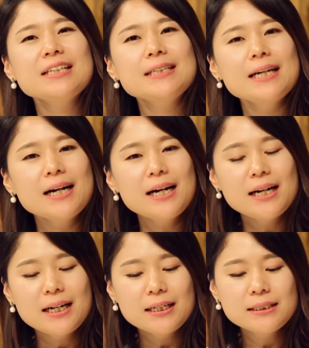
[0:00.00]

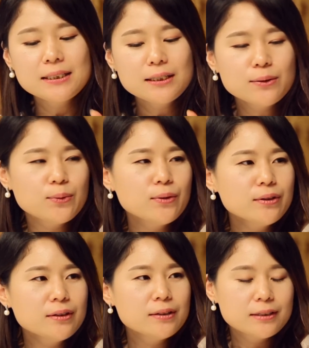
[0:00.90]
제가 쓴
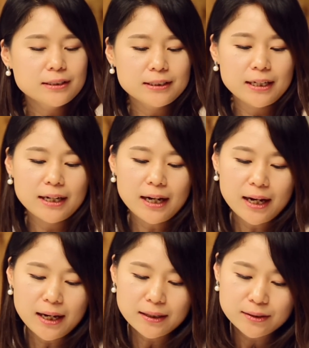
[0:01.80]
돈,
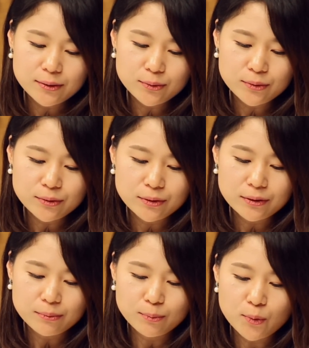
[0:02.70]
제가 그리고
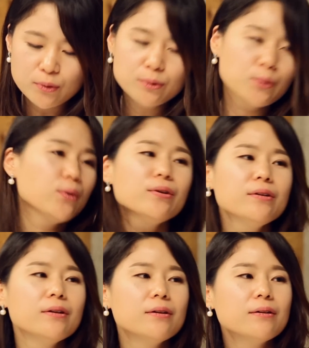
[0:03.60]
모은 돈,
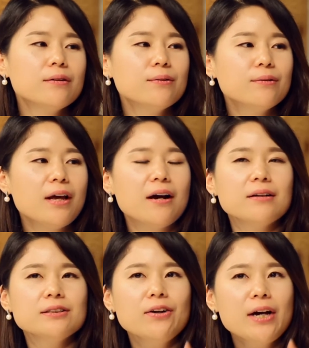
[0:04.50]
그리고
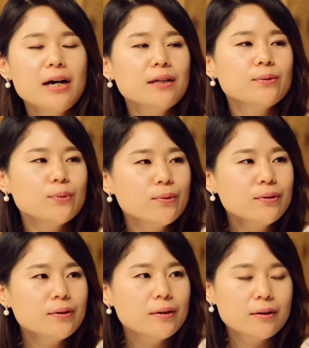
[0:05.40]
내가 써야 할
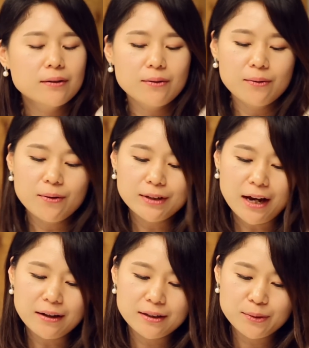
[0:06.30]
돈, 그런 거
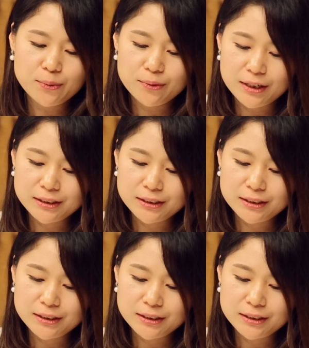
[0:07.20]
다 기록을